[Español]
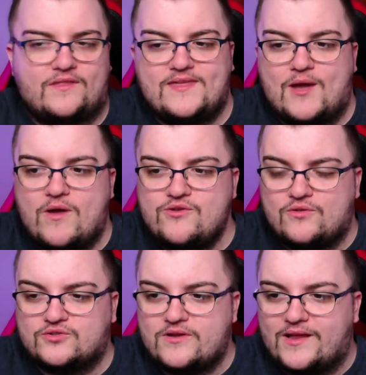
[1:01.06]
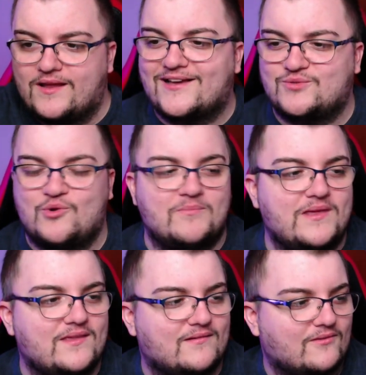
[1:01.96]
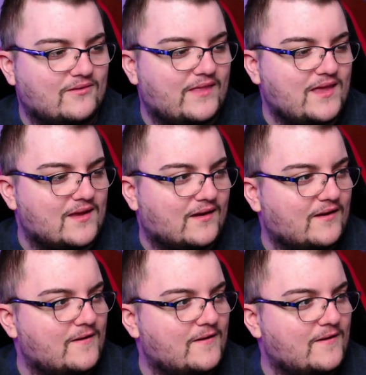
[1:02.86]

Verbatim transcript: hace ya un año o dos que, que subí un vídeo de ella.